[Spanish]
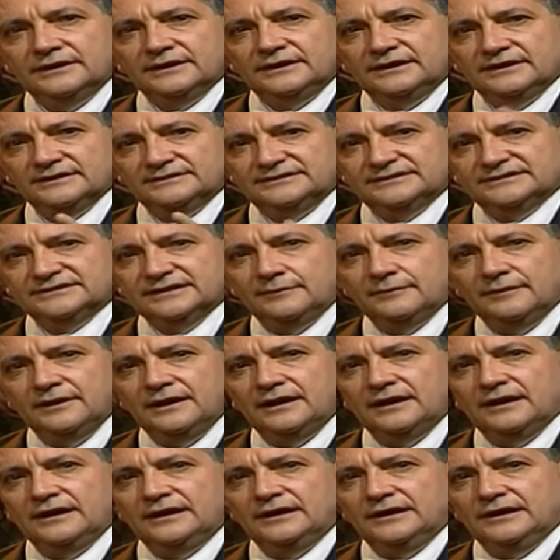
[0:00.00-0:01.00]
que se
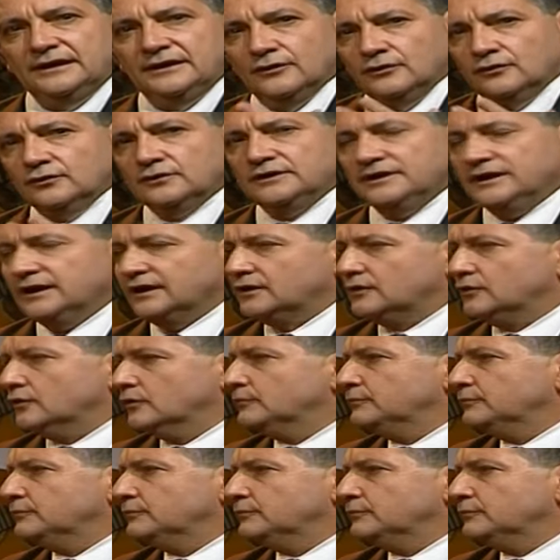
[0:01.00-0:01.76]
llama León Gieco.